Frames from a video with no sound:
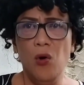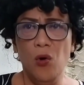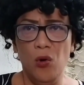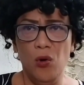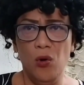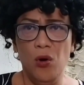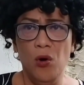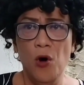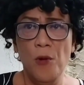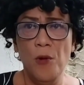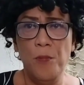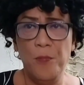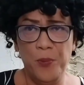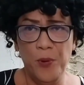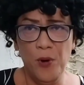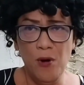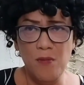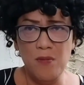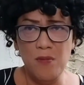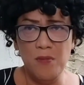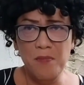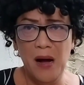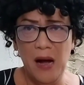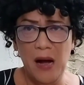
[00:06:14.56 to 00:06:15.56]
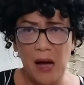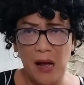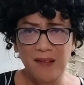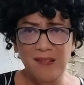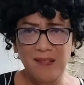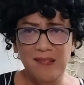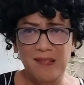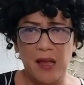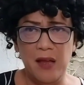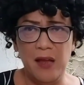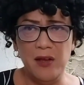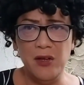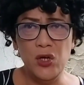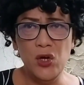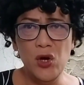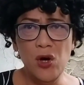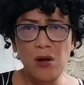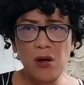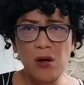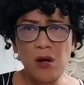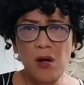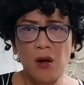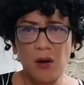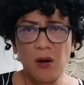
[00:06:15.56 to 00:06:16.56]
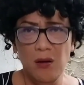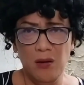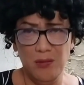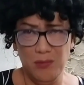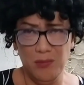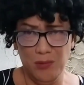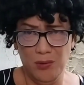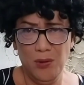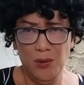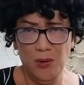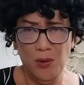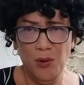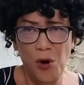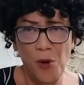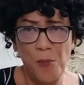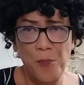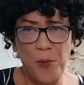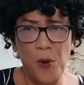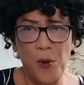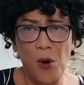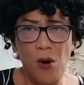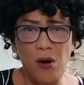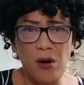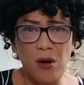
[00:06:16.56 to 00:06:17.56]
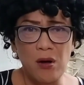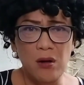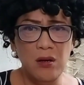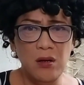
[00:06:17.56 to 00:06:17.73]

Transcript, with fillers: Opo, Mang Arsenio. Opo.